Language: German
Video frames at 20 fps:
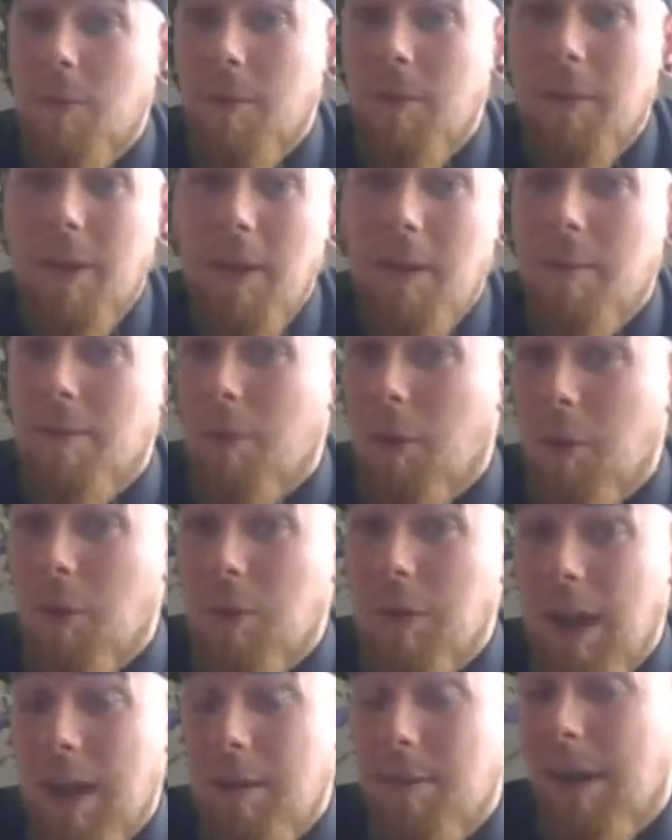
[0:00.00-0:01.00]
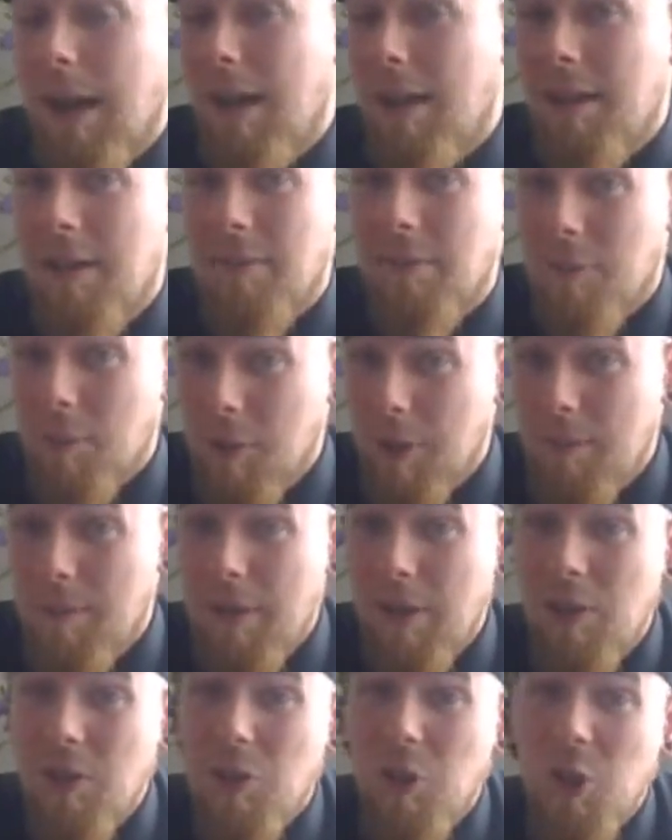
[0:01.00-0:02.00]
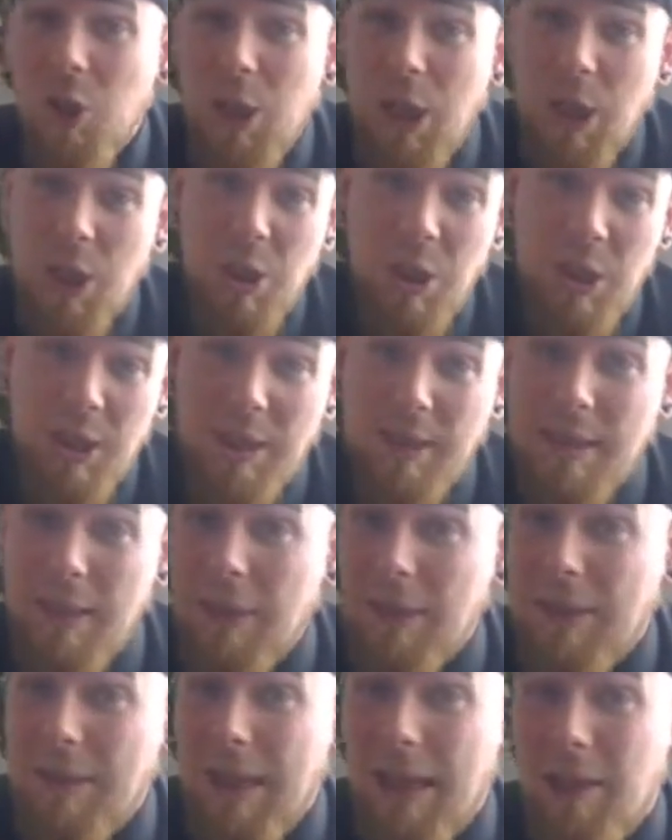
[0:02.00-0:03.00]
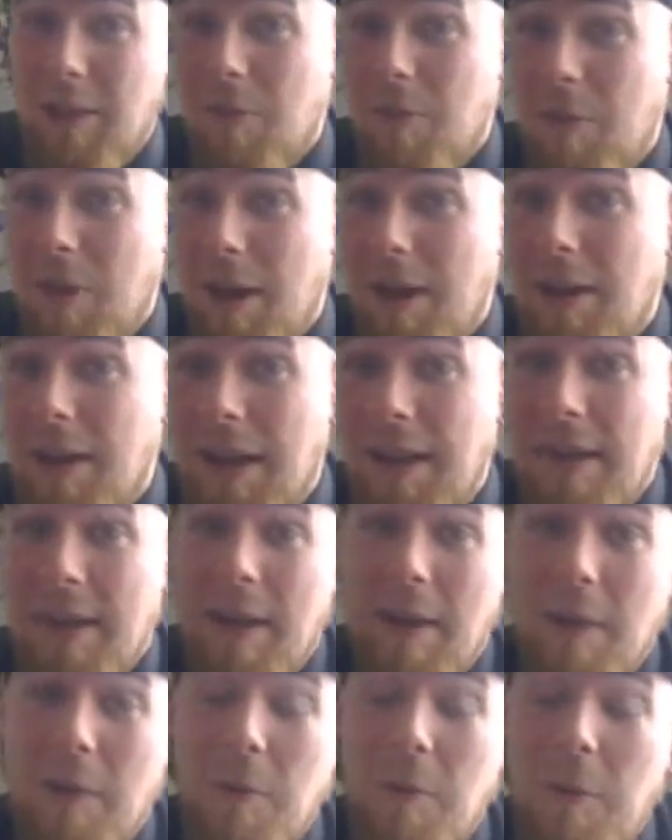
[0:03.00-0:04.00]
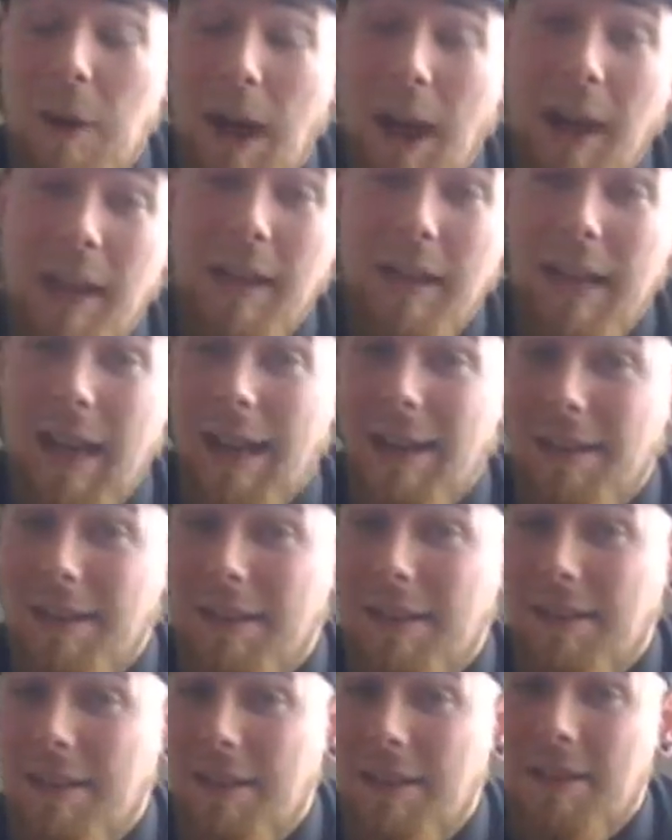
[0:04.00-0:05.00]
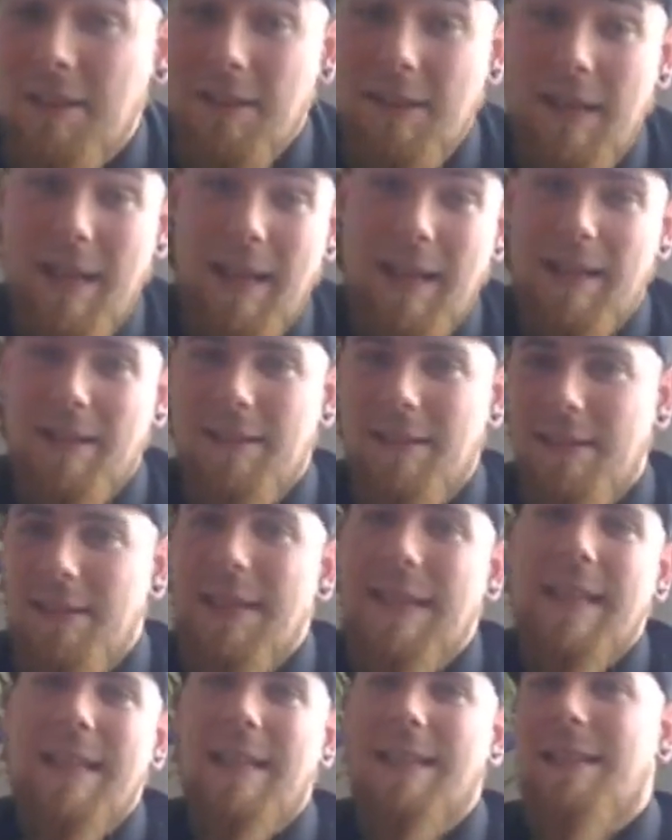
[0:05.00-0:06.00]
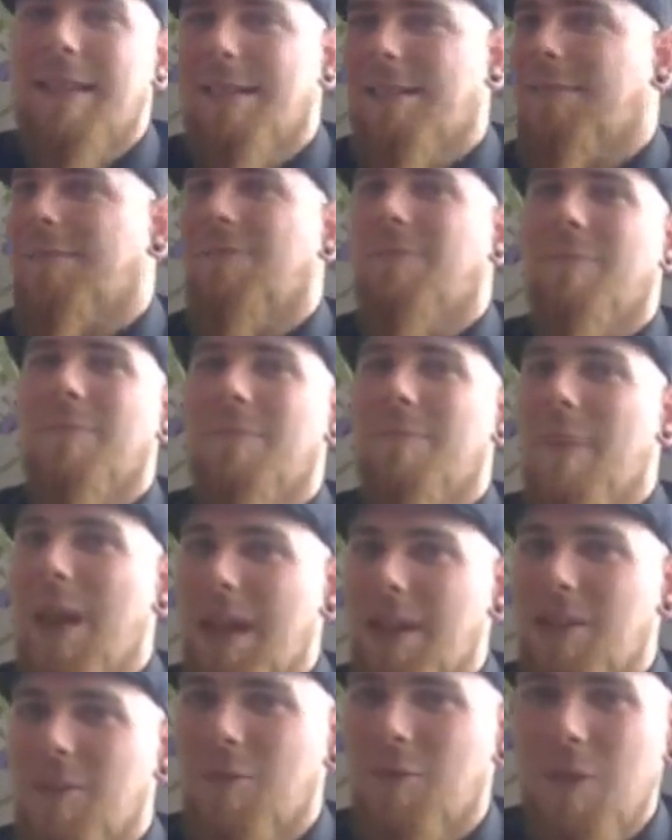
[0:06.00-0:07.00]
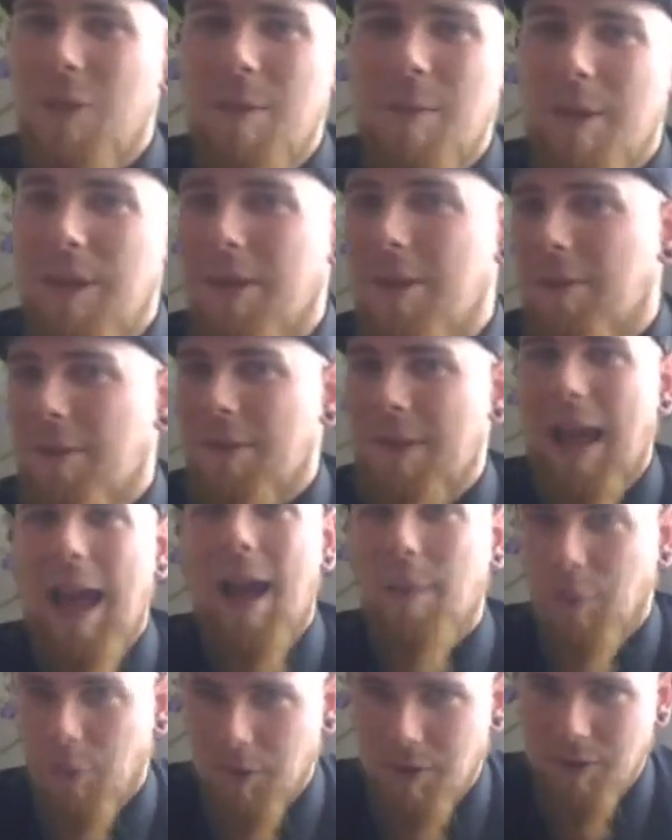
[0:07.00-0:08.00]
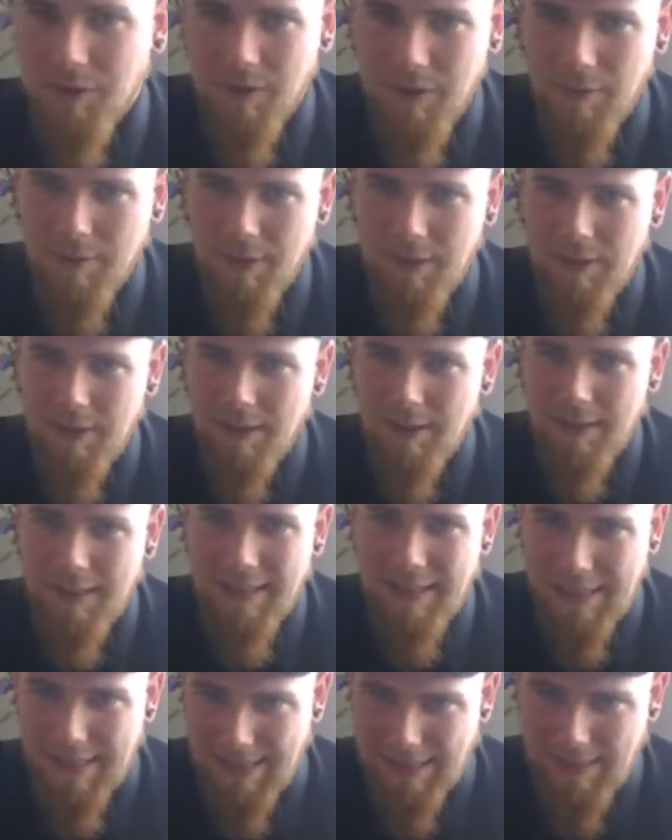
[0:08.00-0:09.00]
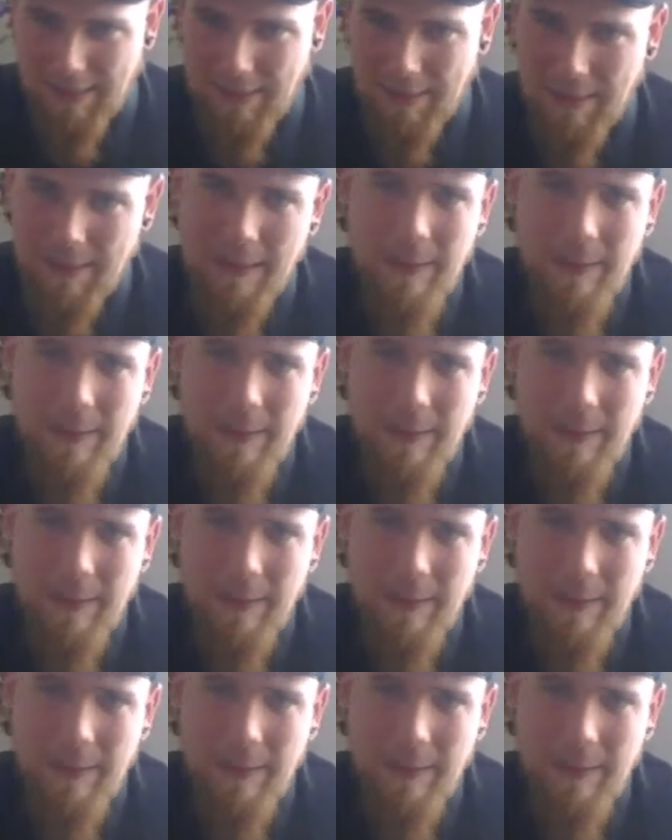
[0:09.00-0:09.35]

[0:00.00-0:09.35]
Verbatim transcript: der Mondo Kannibale, der Vogelmensch, der Schlitzer und Canton Run hat er ja auch einige andere nicht gerade äh, mainstreamige und harmlose Filme gedreht.